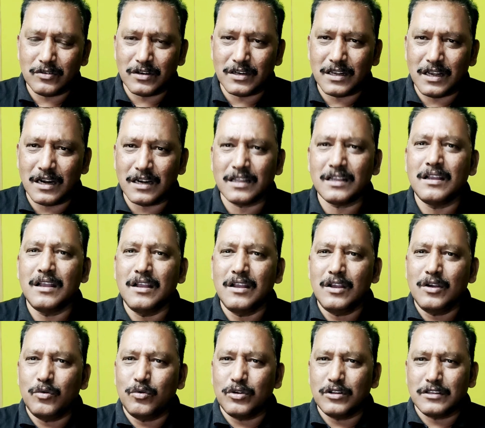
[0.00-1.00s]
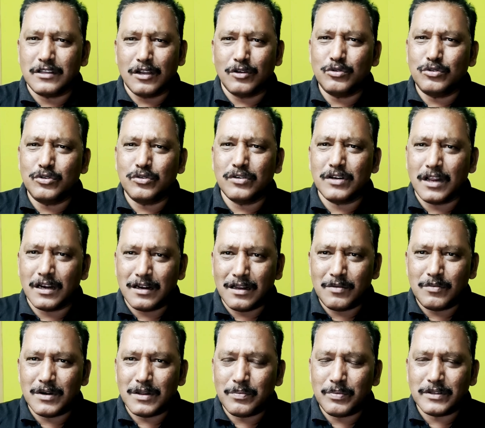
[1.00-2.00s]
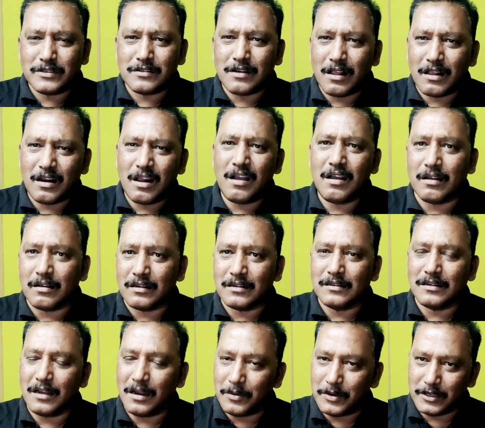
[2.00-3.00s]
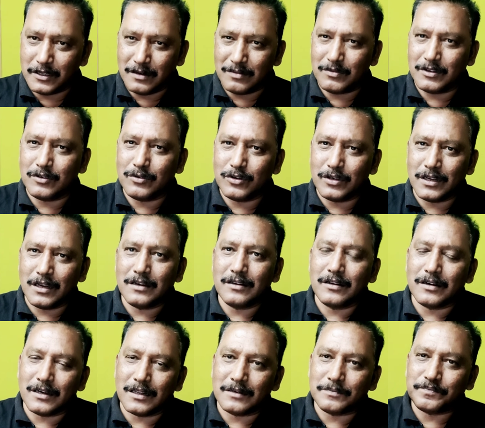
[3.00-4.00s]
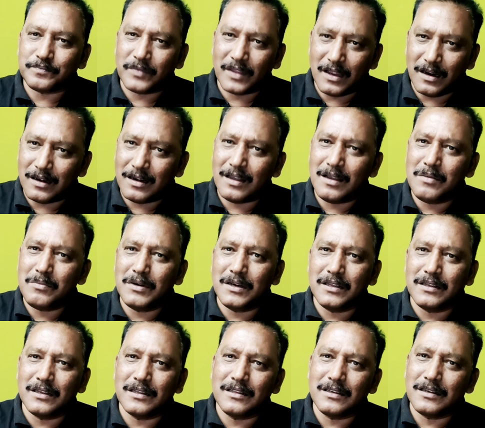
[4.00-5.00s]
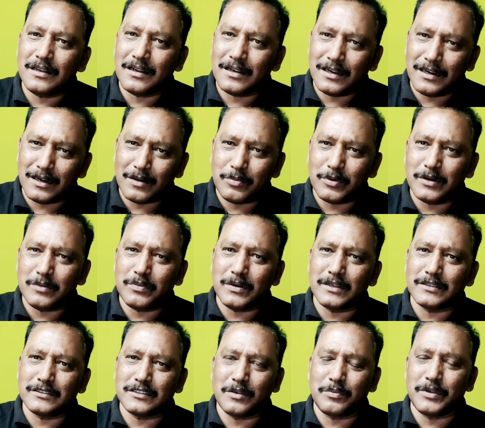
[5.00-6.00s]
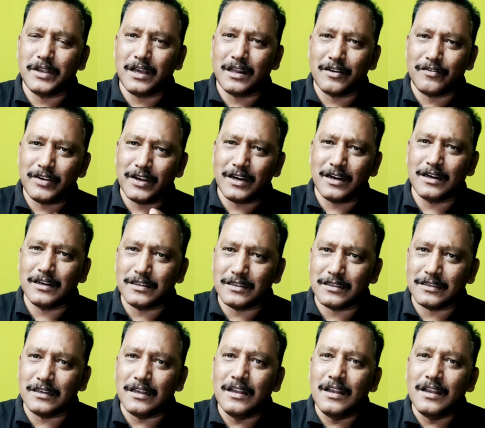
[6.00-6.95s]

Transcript: தலைவருக்கான ஒரு தகுதியோட அண்ணாமலை பேசுகிறாரா அப்படிங்கிற மாதிரி ஒரு கேள்வி கேட்டார் அண்ணாமலை எதுக்காக எடப்பாடி பழனிசாமி அறவைக்காடு